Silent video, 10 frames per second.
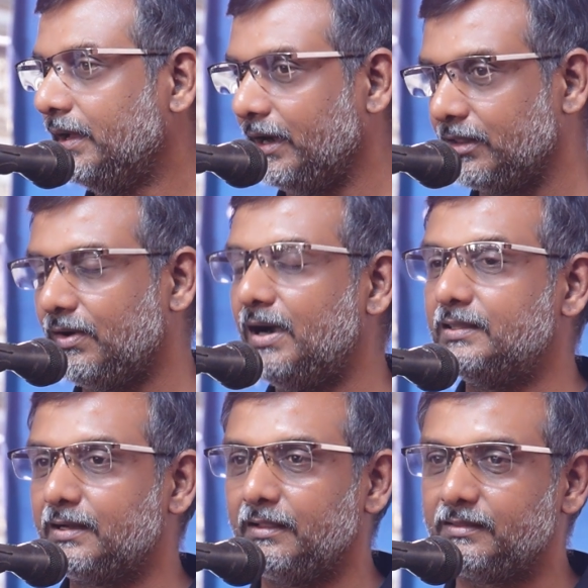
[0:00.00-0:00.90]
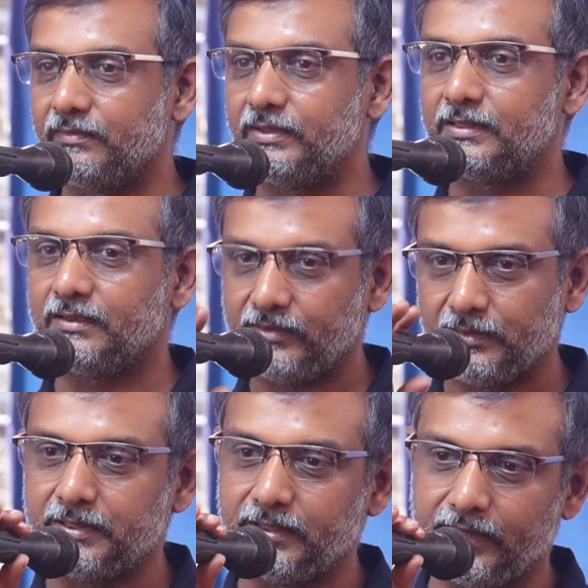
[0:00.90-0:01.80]
எனது வாழ்த்துக்களை தெரிவித்து
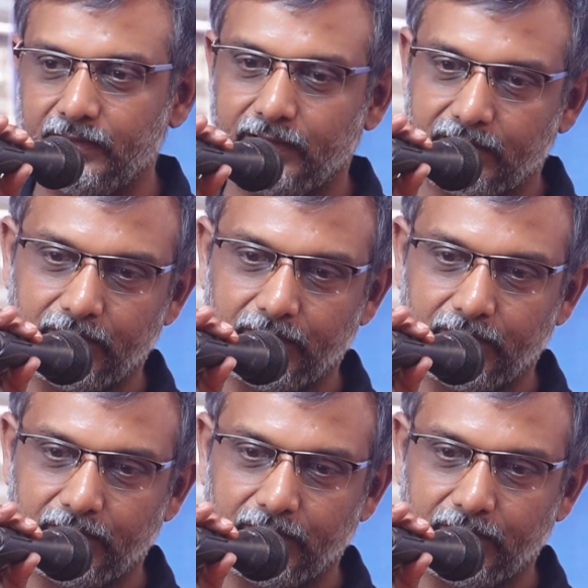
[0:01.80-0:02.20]
விடைபெறுகிறேன் நன்றி